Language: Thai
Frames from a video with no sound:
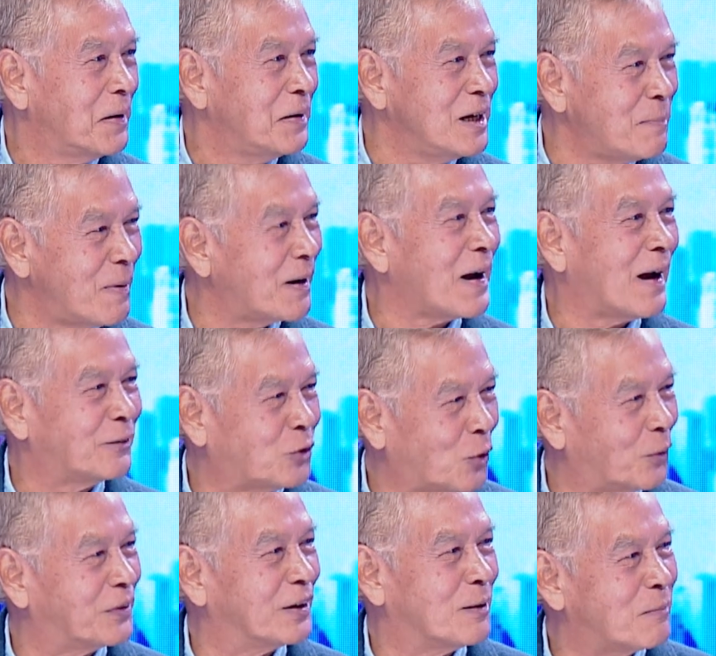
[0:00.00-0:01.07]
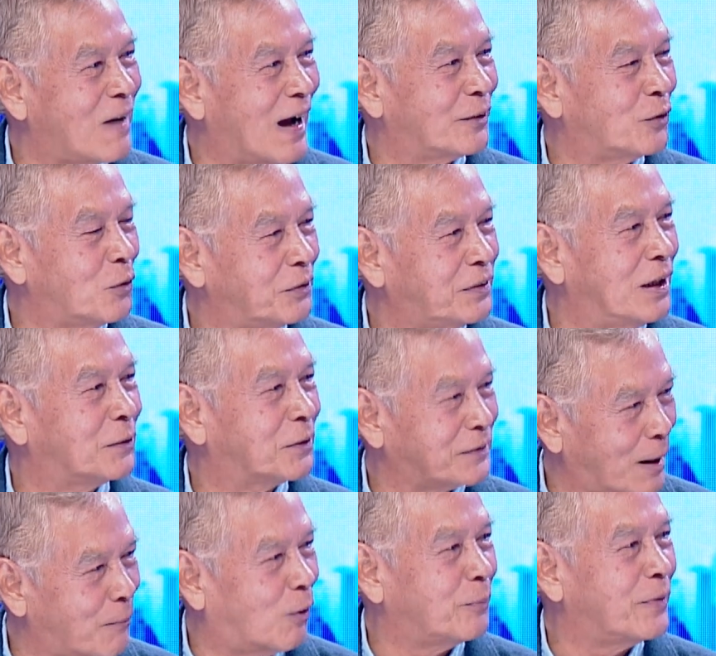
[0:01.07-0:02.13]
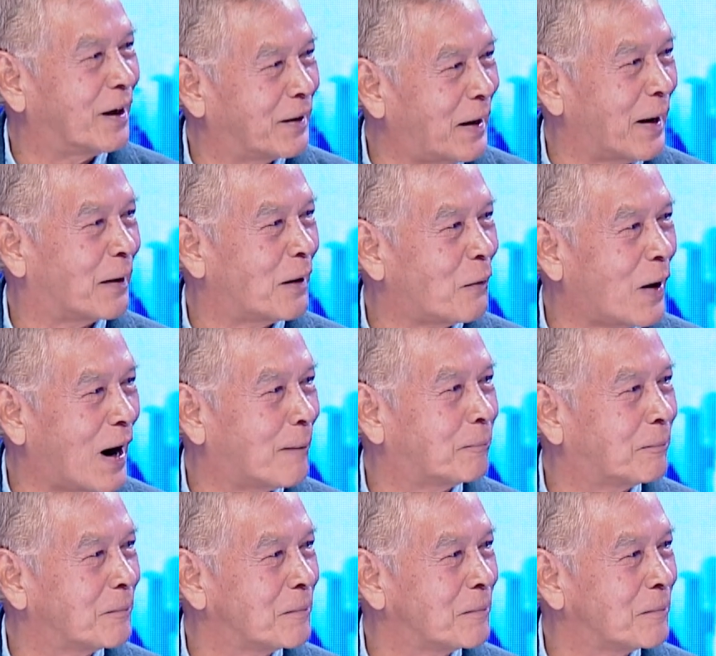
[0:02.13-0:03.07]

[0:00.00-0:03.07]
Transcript: นี่เป็นการส่งเสริมการท่องเที่ยวตั้งแต่ผมยังเด็กแล้วครับ